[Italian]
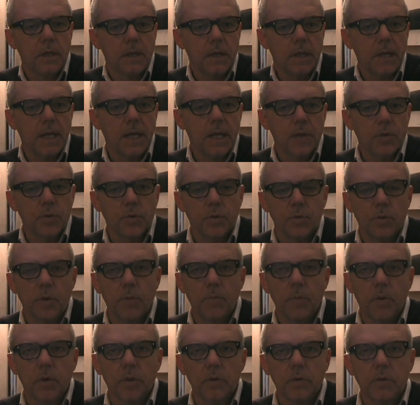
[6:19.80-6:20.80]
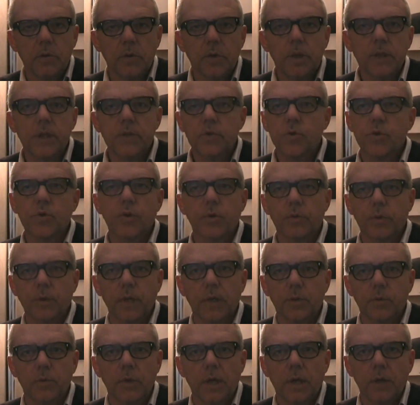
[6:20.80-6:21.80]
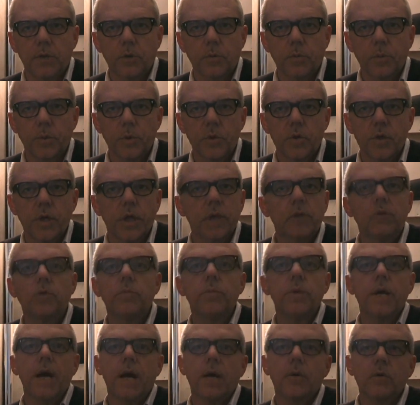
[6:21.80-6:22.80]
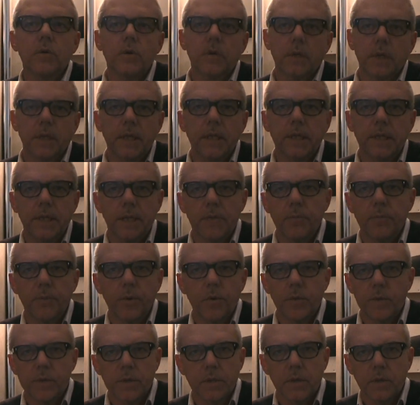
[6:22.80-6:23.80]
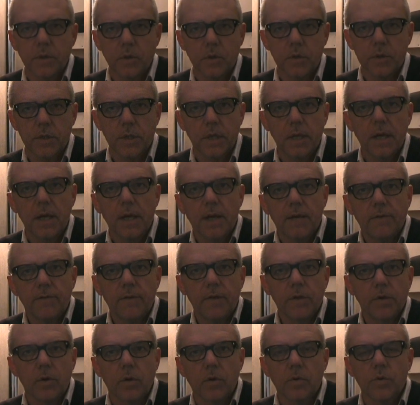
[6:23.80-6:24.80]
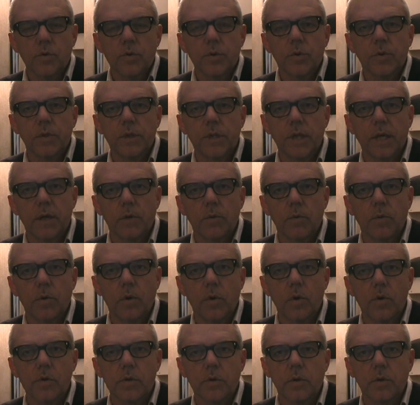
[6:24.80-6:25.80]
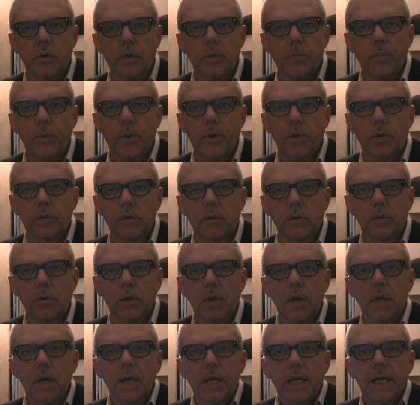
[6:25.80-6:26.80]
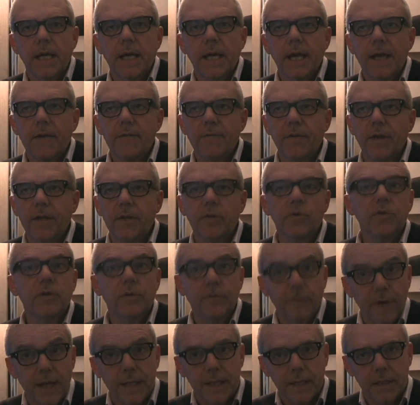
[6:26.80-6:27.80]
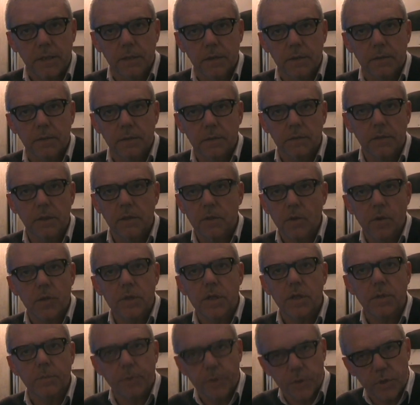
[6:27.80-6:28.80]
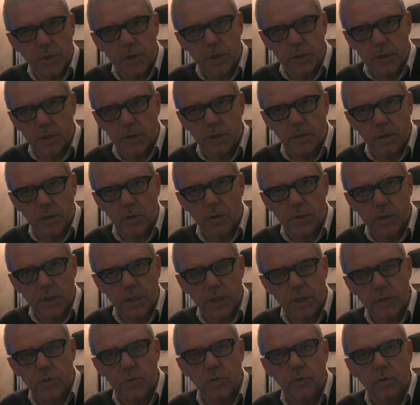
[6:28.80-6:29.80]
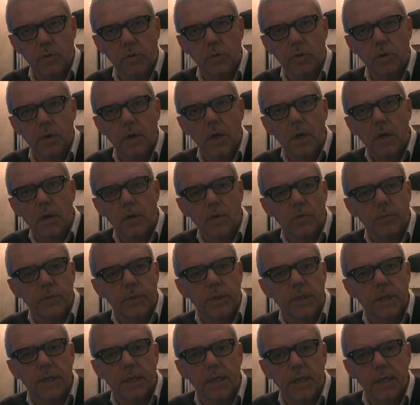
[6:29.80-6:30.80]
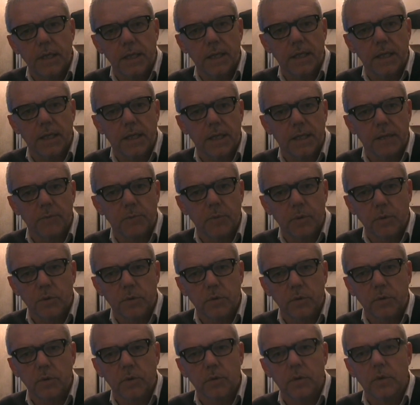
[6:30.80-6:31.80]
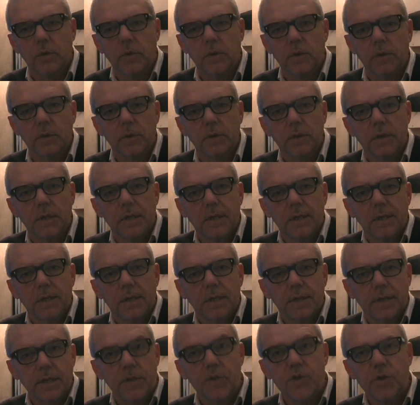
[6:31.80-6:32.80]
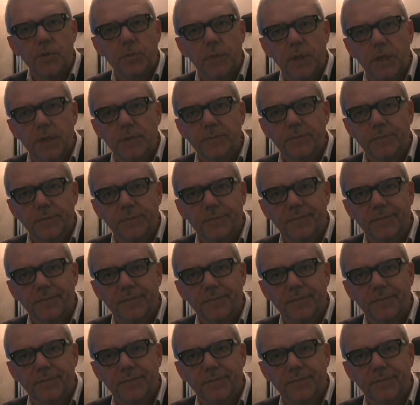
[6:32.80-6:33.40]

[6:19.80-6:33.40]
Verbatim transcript: il lancio di una moto, adesso ci hanno dato un altro progetto progetto, mi auguro che nel tempo queste cose vadano a consolidare un nostro rapporto che è fatto di fatti, di cose precise, di cose che sono, come dire, molto tangibili.